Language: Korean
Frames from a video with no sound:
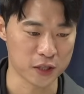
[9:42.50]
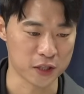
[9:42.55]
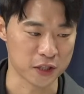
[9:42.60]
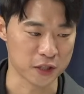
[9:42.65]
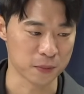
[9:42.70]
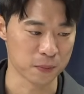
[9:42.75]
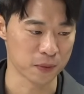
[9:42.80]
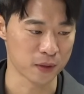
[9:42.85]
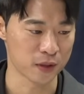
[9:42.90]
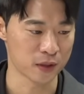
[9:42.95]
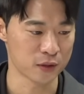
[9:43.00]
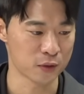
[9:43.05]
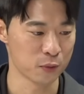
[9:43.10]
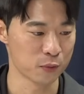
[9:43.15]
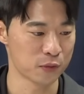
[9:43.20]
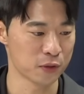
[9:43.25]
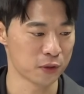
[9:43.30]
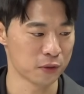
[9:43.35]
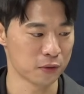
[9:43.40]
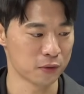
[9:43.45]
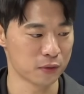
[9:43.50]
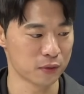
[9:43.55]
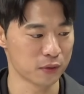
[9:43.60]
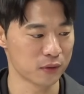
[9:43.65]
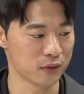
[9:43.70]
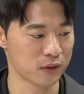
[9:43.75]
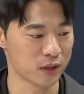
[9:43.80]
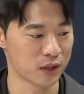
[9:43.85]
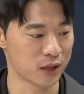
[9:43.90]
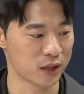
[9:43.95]
않습니까? 총선
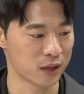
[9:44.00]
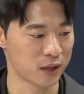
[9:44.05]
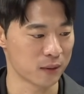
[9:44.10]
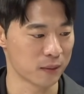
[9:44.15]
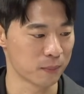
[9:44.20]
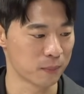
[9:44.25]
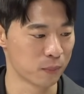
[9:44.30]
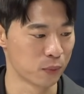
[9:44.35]
때